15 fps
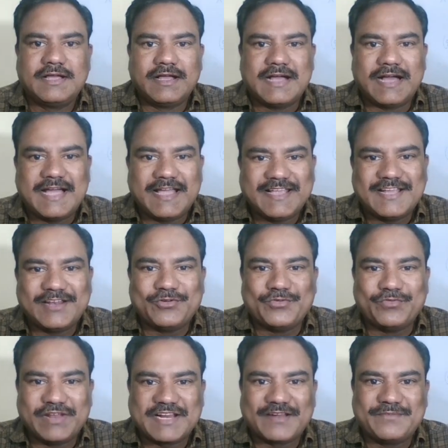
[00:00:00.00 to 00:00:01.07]
హాయ్ హలో
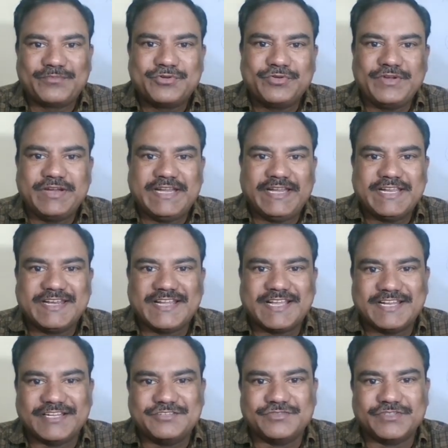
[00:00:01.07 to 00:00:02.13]
వెల్కమ్ టు ఇండియన్
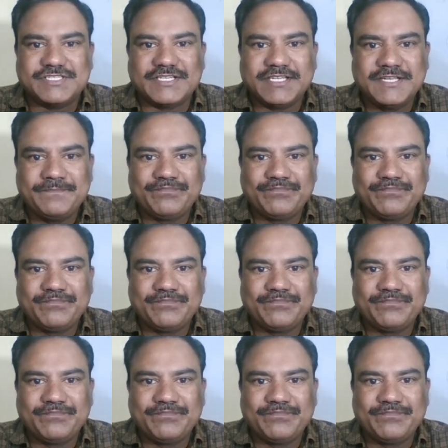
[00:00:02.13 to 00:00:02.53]
నాలెడ్జ్ యూనివర్సిటీ